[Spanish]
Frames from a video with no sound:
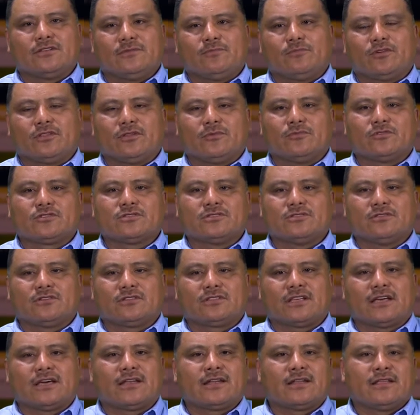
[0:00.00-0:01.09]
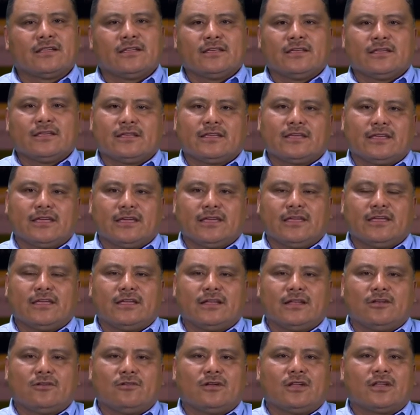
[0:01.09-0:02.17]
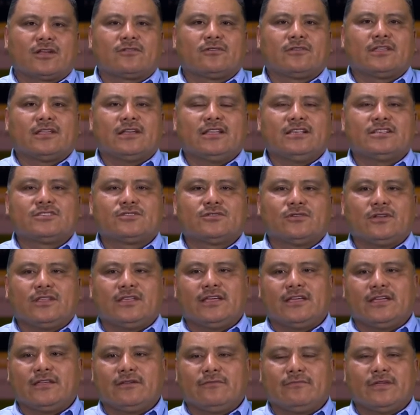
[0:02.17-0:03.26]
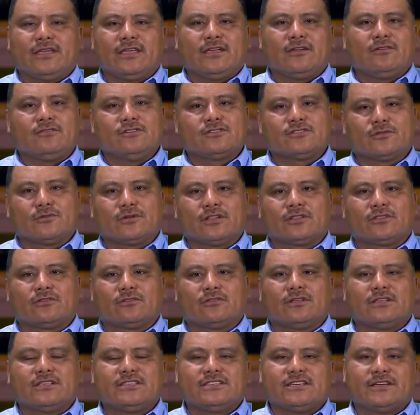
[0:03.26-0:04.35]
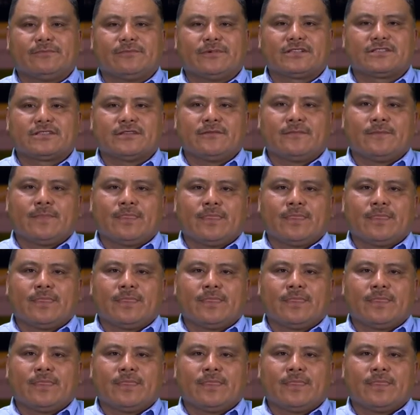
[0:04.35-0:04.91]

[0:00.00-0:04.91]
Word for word: Y podemos notar que a lo largo de la historia en México y sobre todo de Chiapas,